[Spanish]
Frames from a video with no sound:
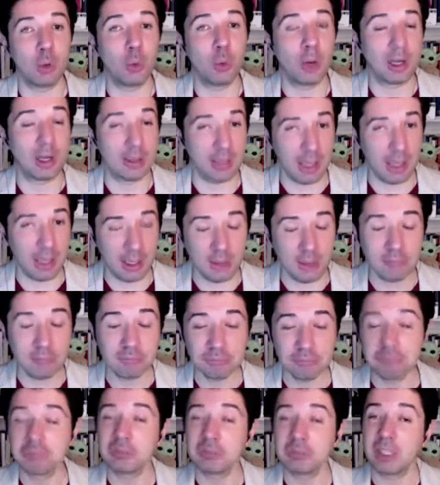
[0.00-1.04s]
Guardián,
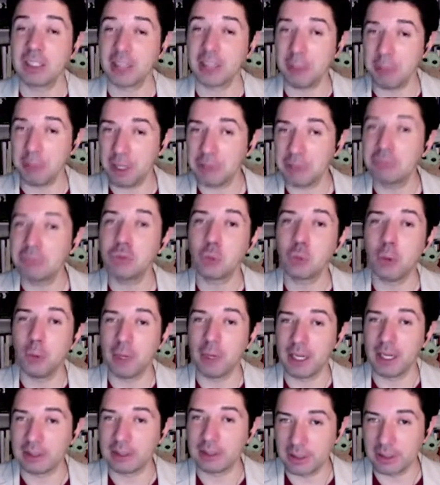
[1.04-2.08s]
que también tuvo buenas
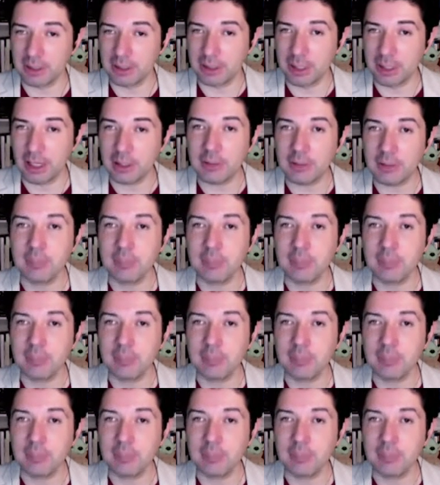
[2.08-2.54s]
críticas,